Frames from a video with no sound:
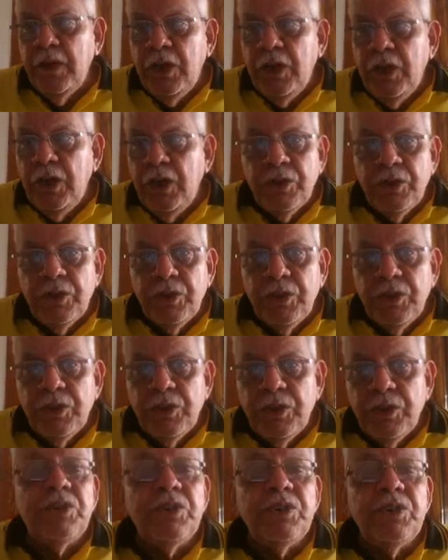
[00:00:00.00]
तो ये जो
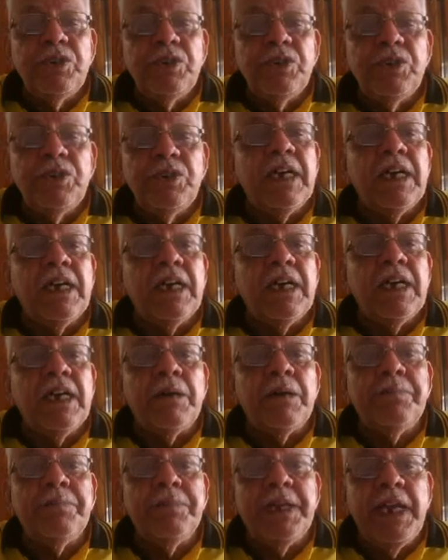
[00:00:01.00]
शेयर है इसका अगर
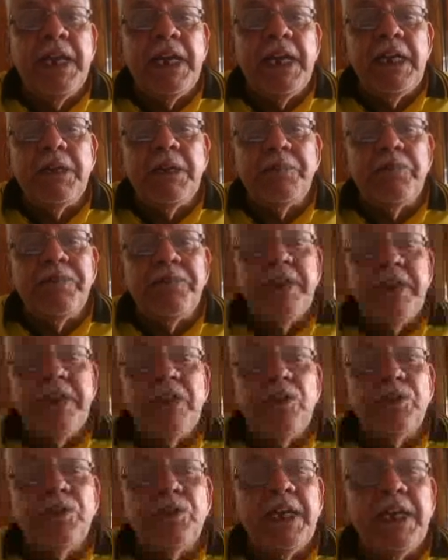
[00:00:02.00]
आप नेट प्रॉफिट
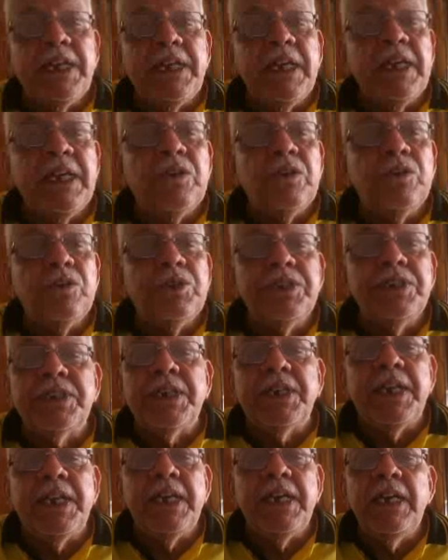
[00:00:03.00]
को देखने की कोशिश
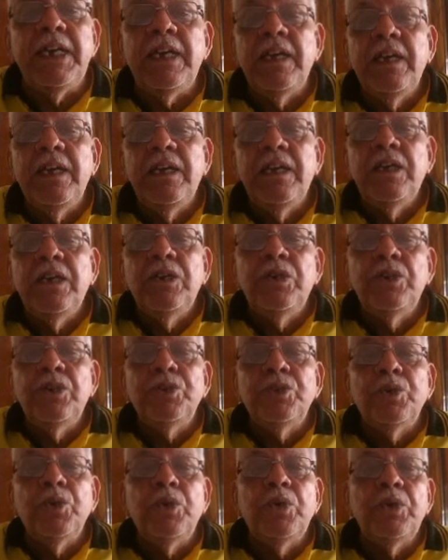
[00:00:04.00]
करें
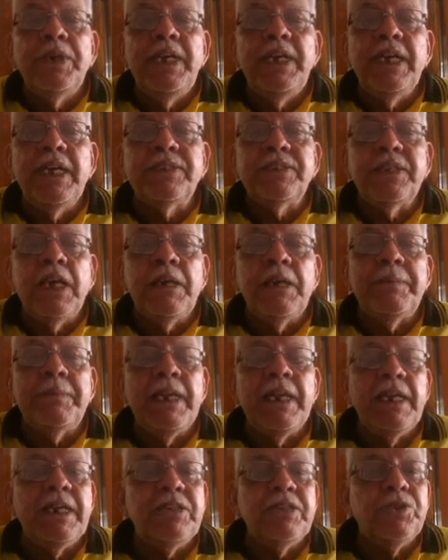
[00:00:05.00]
तो एक साल
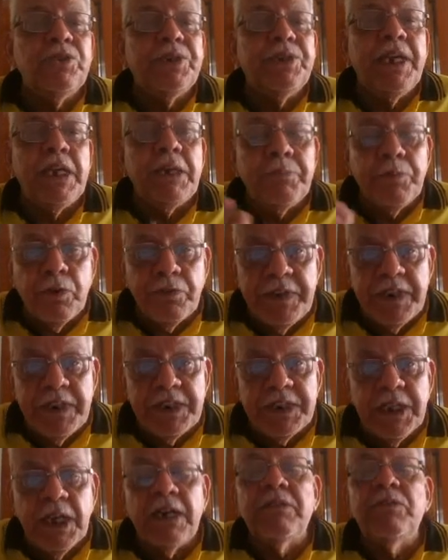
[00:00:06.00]
पहले जो नेट प्रॉफिट
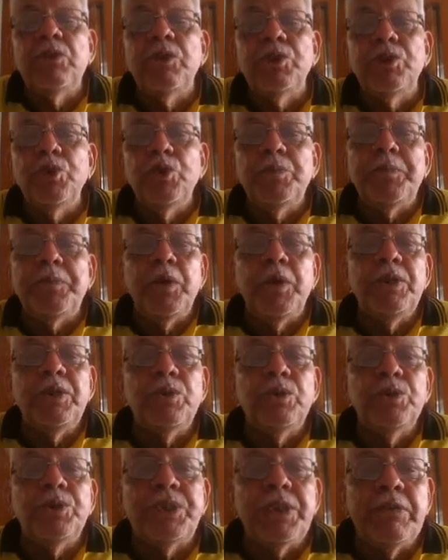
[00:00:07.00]
था वो
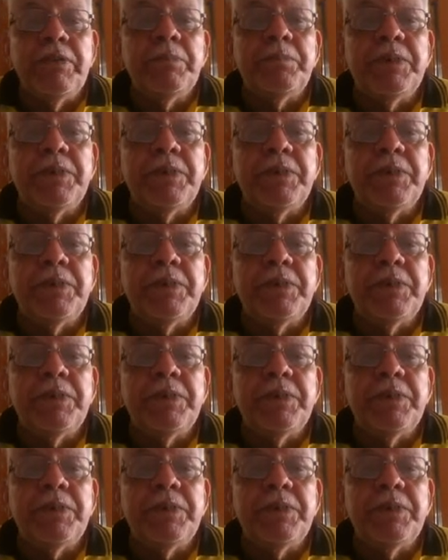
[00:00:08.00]
2.27